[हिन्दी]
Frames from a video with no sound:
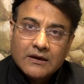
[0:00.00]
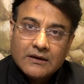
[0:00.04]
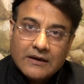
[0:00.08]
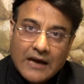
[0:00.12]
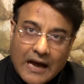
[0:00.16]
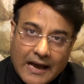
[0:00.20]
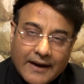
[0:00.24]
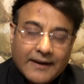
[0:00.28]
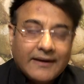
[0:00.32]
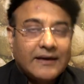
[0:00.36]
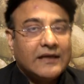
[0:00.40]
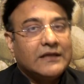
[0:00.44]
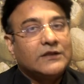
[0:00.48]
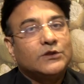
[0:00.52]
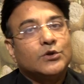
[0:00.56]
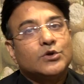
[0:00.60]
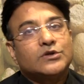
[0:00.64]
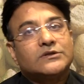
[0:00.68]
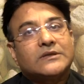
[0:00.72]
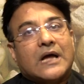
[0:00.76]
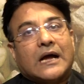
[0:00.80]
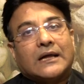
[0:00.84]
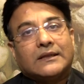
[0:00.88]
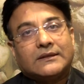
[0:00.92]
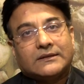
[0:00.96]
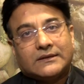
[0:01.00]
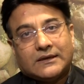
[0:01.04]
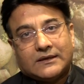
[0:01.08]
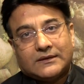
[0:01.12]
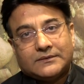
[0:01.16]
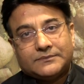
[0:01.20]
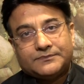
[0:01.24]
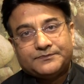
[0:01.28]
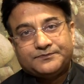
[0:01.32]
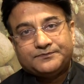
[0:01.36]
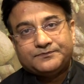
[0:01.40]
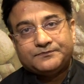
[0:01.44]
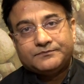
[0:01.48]
कारण हिंदुस्तान था
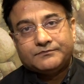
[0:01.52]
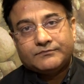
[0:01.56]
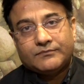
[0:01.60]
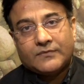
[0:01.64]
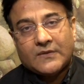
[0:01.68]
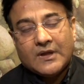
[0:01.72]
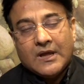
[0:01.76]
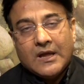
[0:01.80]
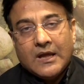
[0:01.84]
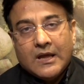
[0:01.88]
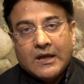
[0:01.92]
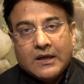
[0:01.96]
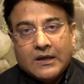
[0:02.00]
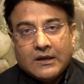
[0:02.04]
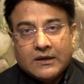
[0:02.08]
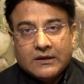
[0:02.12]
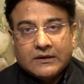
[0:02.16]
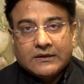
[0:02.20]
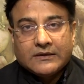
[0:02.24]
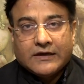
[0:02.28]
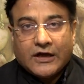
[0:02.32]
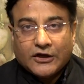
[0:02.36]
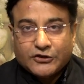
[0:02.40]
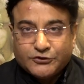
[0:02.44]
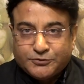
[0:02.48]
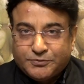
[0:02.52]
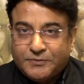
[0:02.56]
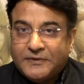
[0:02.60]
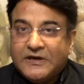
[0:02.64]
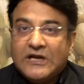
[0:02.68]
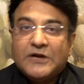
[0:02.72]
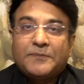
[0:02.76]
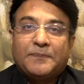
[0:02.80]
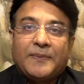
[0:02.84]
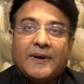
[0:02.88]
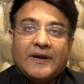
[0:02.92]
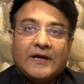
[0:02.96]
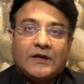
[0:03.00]

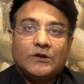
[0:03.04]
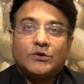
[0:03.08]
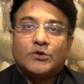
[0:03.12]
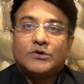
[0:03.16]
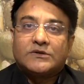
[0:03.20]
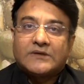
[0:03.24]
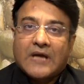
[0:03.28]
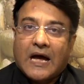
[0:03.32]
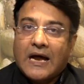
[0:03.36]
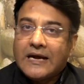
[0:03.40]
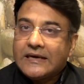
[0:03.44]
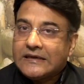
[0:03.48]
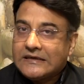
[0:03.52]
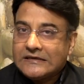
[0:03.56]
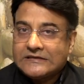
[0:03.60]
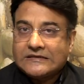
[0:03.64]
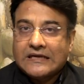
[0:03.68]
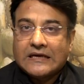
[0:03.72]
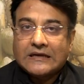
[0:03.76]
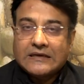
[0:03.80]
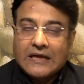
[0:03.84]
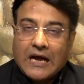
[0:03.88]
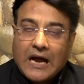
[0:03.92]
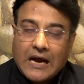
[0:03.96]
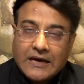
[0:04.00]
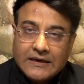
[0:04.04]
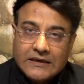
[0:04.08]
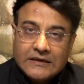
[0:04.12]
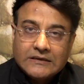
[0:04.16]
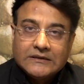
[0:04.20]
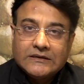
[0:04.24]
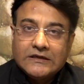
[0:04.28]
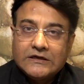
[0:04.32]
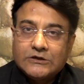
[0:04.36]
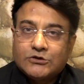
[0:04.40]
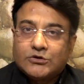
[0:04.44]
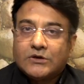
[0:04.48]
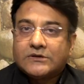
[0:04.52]
कश्मीर पर हिंदुस्तान की सरकार ने
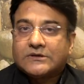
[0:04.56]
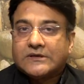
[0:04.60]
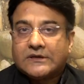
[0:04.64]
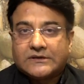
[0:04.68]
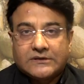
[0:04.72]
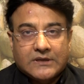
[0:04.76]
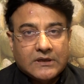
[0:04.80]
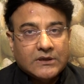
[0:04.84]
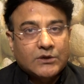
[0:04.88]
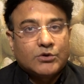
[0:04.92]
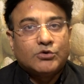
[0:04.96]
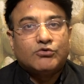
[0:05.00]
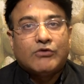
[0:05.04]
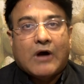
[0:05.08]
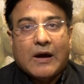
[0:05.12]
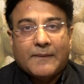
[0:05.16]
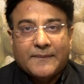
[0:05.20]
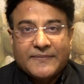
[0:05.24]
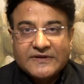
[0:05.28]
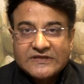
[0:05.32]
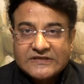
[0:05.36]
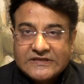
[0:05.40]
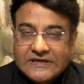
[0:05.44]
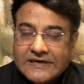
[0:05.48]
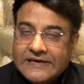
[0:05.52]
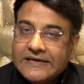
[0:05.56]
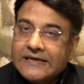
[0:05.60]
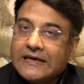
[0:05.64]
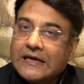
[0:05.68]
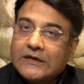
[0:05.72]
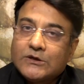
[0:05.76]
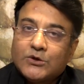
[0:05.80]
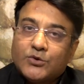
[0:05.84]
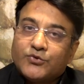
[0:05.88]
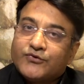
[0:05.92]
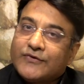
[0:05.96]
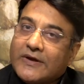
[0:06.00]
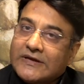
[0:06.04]
370 को वापस लेने का
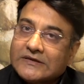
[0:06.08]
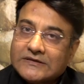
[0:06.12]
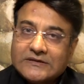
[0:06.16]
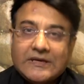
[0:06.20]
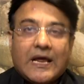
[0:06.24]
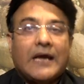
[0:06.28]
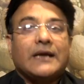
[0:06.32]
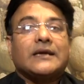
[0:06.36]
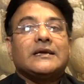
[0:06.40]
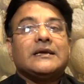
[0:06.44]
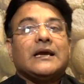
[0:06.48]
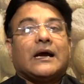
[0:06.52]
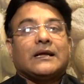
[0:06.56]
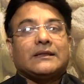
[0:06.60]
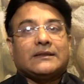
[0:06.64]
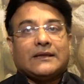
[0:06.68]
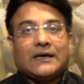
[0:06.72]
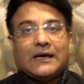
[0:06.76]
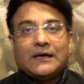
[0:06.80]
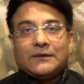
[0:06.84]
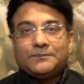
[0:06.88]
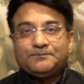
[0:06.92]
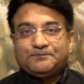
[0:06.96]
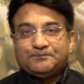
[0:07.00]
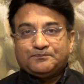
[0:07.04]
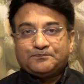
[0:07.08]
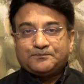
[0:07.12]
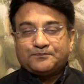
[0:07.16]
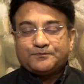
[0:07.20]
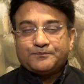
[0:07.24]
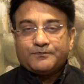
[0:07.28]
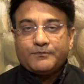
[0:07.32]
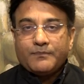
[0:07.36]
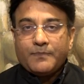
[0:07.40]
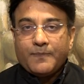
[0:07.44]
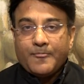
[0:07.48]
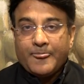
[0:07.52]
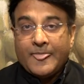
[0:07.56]
जो फैसला किया था
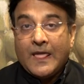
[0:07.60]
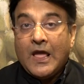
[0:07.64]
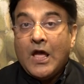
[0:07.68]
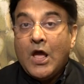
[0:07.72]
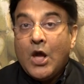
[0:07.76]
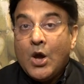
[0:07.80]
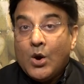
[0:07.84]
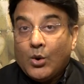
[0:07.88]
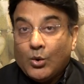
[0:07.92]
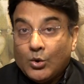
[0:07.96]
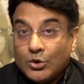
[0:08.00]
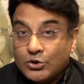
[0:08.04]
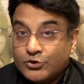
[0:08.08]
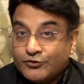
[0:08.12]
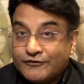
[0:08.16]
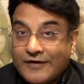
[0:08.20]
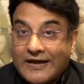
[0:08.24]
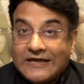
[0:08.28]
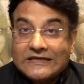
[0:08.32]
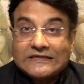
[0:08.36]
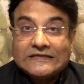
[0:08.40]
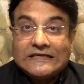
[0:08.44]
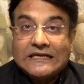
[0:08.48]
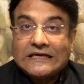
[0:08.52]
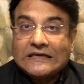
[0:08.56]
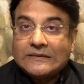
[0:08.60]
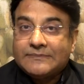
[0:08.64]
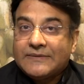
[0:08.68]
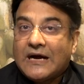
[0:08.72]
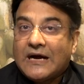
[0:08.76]
उस फैसले के